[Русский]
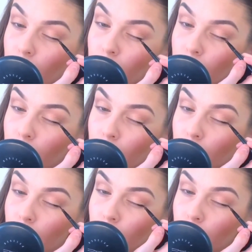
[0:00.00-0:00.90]
я
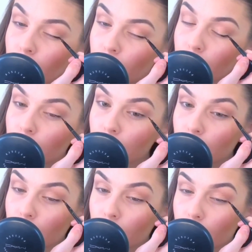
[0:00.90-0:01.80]
рисую тоненькие
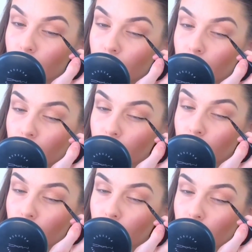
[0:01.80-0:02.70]
стрелочки,
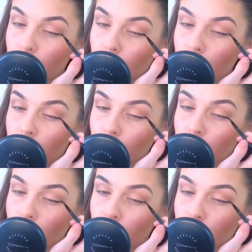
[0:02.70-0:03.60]
делаю это при помощи
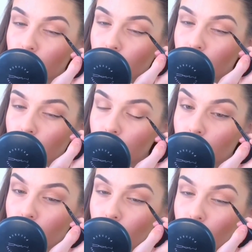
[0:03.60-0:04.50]
своей любимой
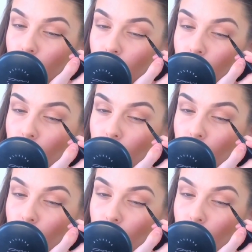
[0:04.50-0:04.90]
подводки от MAC.